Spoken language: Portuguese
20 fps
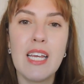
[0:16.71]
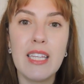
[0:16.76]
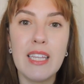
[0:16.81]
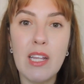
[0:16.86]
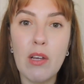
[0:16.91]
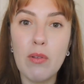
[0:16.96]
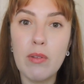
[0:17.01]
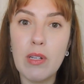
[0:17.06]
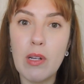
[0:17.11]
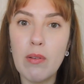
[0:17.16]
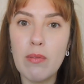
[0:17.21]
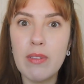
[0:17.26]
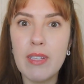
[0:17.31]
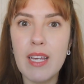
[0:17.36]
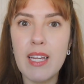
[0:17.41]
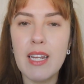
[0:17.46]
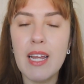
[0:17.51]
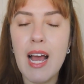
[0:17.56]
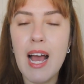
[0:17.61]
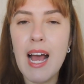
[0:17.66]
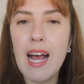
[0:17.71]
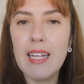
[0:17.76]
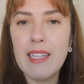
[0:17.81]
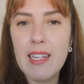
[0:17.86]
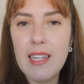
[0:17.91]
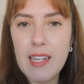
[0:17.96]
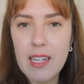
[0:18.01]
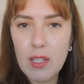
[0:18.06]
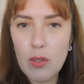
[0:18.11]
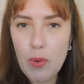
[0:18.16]
de eu não ter
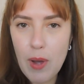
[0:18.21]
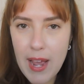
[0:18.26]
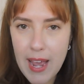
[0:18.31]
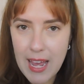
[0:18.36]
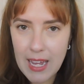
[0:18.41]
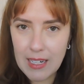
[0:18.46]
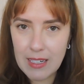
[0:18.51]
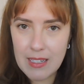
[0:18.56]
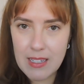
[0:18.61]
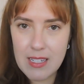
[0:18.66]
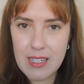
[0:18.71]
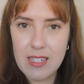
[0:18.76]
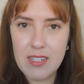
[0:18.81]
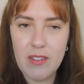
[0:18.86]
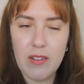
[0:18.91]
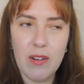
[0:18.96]
aderido a elas.